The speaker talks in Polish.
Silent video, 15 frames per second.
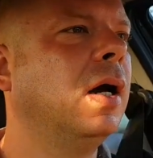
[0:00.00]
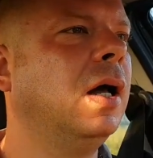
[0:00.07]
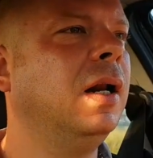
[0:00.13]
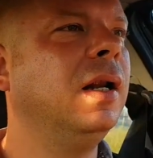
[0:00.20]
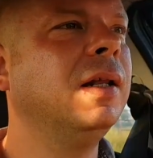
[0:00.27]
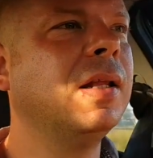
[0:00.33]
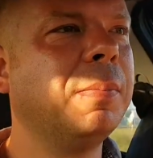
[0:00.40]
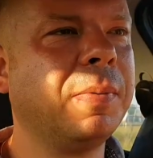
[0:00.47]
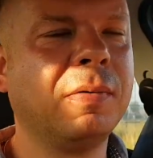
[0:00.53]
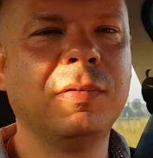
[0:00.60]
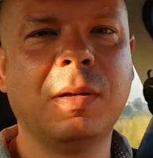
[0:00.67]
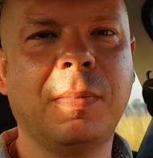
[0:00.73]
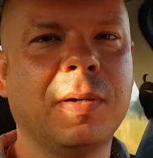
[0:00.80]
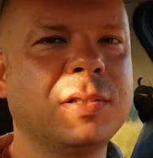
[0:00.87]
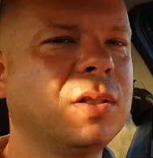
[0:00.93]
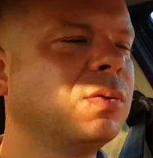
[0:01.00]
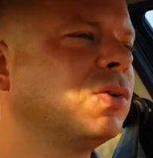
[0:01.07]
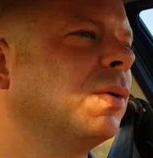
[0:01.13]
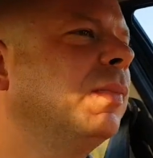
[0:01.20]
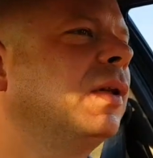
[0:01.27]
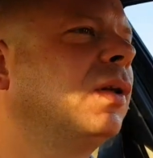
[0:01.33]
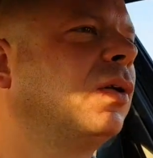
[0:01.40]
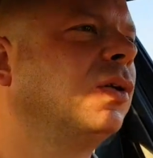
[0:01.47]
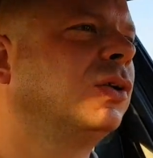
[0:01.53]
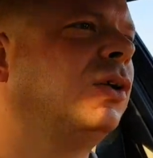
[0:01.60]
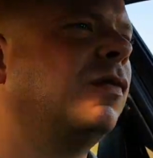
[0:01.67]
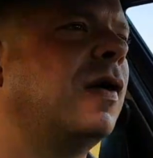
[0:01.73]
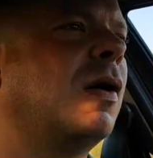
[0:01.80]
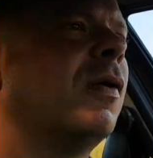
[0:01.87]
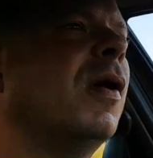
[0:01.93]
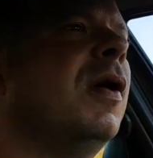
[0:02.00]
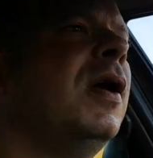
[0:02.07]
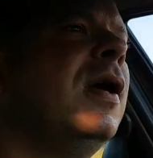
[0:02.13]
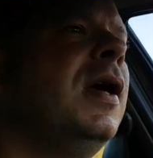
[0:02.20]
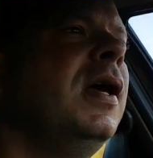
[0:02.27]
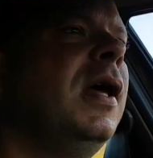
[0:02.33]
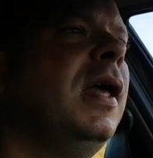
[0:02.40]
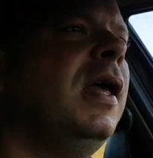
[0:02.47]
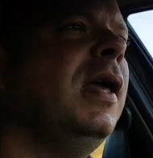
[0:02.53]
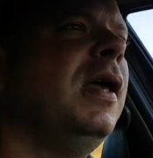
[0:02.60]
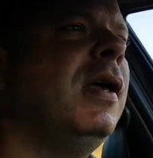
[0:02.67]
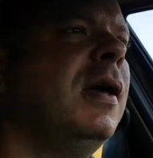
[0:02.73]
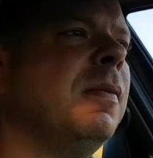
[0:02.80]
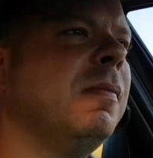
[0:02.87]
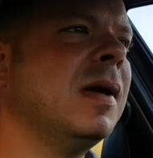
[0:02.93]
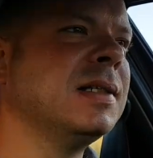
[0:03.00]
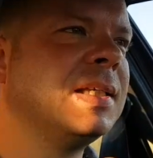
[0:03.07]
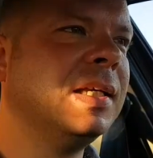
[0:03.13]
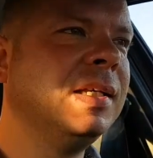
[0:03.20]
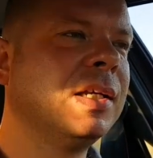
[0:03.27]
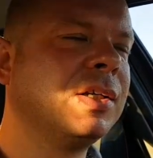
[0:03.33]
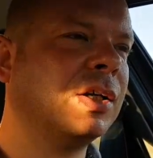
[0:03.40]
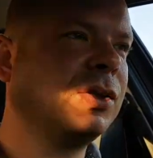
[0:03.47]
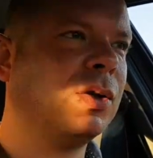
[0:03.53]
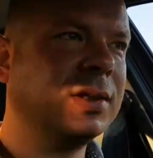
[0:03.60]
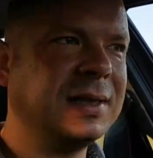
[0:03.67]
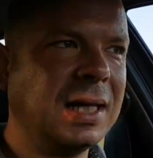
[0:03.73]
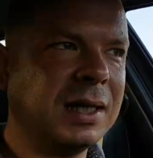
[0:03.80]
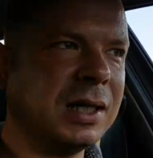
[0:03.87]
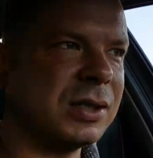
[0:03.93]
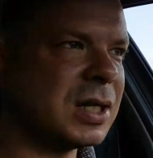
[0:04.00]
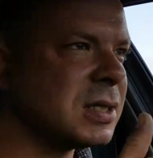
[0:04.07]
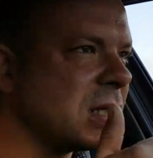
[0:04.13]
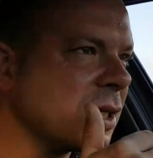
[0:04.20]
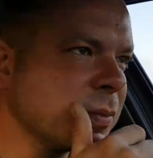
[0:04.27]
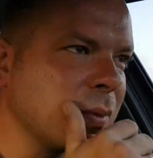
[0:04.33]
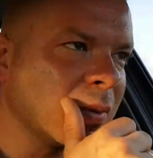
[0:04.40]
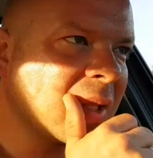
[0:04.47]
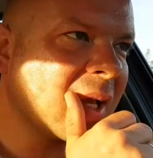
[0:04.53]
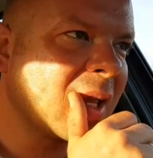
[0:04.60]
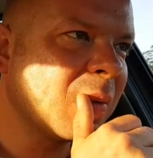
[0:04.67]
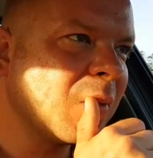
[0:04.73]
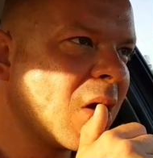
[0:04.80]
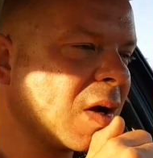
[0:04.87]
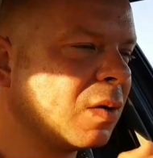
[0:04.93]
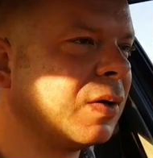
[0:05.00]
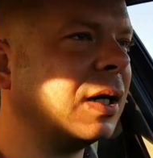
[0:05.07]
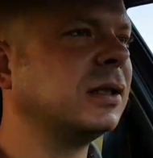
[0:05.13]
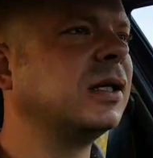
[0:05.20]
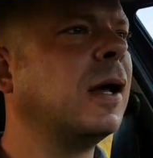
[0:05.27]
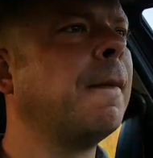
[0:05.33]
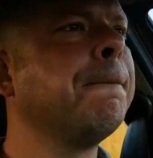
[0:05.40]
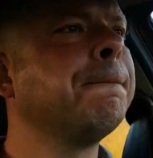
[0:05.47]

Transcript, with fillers: ale naprawdę bardzo dużo mnie to kosztowało i masa innych rzeczy. Ostatni czas też był taki, bo akurat y,